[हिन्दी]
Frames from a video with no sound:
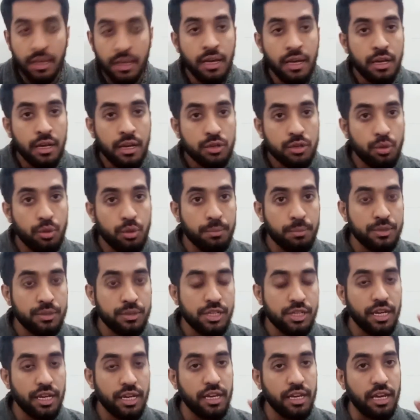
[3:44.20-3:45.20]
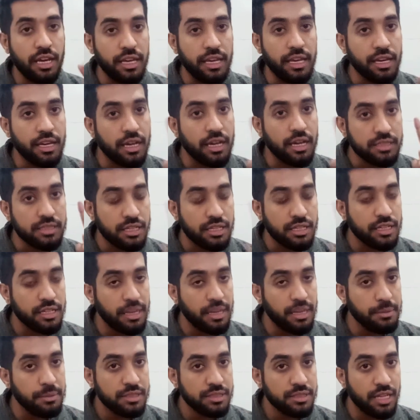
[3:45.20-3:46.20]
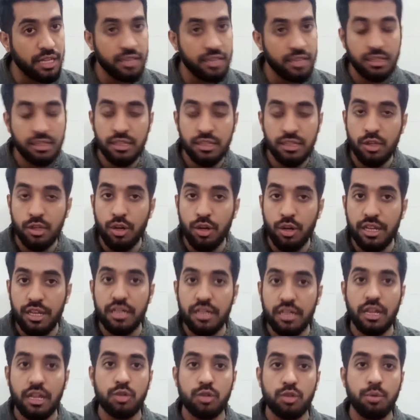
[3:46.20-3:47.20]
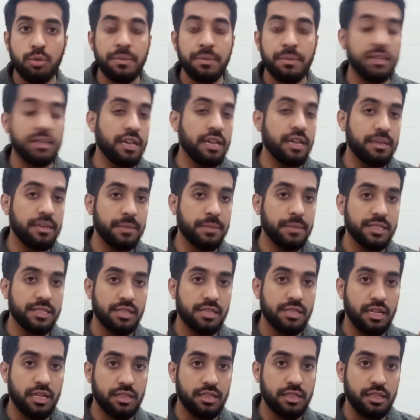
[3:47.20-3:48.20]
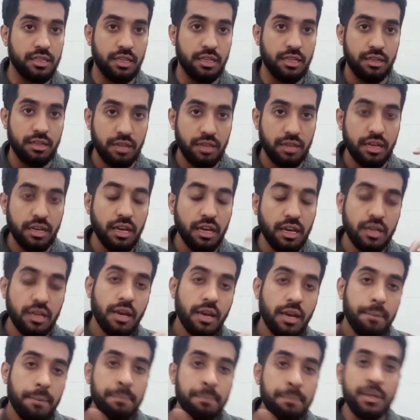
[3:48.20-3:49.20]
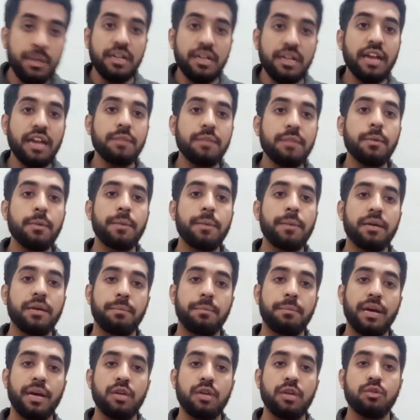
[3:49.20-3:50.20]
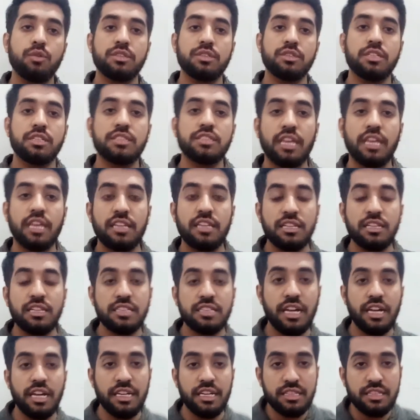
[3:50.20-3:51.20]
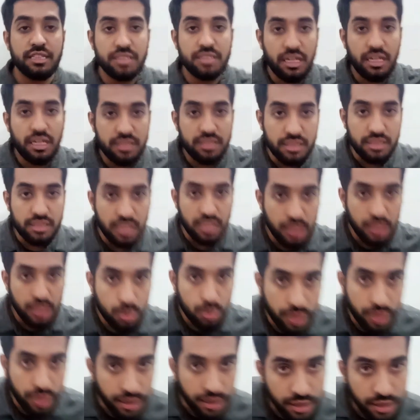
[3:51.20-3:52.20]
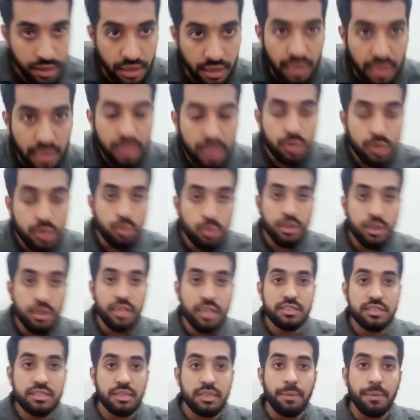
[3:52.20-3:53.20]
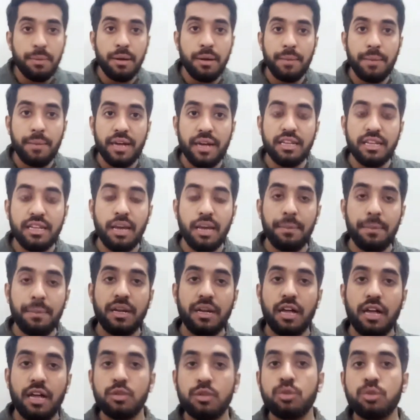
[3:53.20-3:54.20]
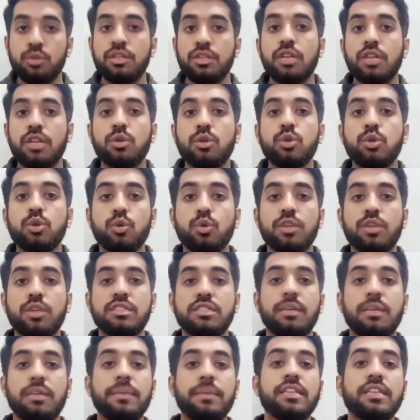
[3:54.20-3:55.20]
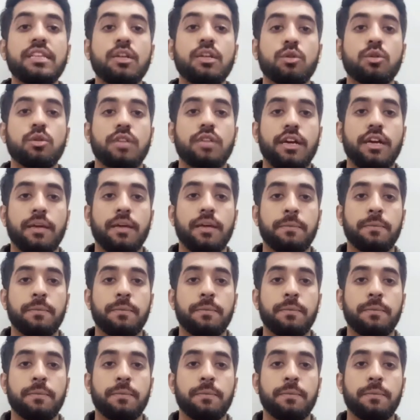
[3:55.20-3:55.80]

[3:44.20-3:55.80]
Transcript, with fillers: तो मुझे एक असर के टाइम नज़र आती थी और एक रात को मिड नाइट में नज़र आती थी ठीक है मिड नाइट में बाय रिक्वेस्ट ज़्यादा नज़र आने का चांस इसलिए होता है क्योंकि जब हमारे यहाँ पे रात होती है तो यूएसए में दिन होता है